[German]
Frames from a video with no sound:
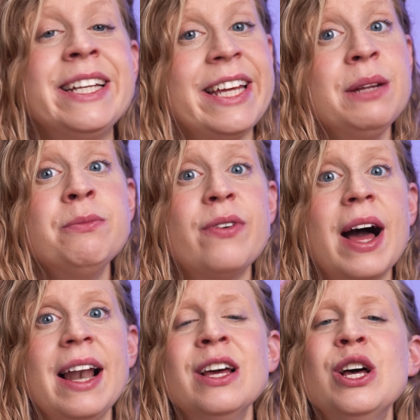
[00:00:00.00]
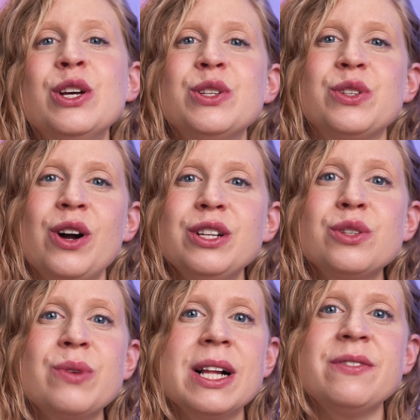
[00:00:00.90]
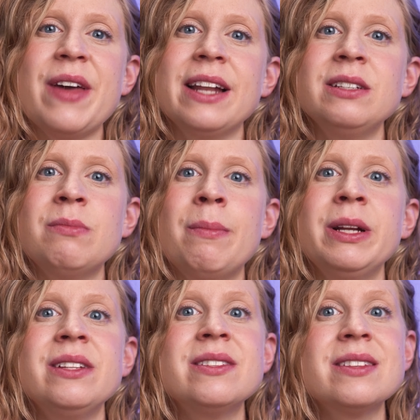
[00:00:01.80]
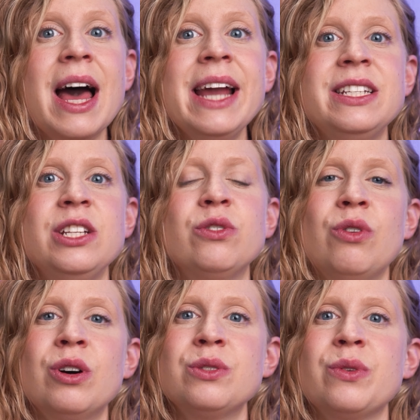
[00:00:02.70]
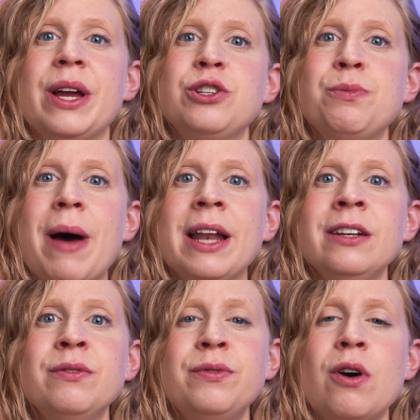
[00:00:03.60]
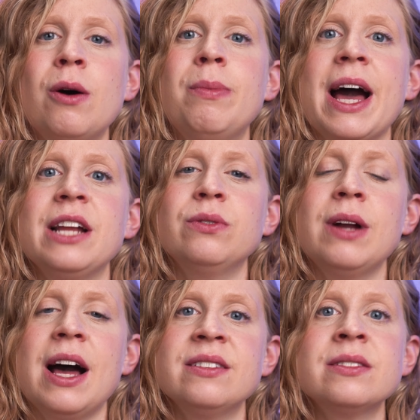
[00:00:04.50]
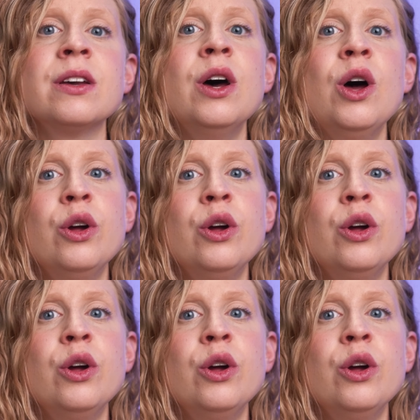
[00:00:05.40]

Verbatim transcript: In jedem Fall solltest du als werdende Mama die Zeit, die du noch zur entspannten Vorbereitung hast,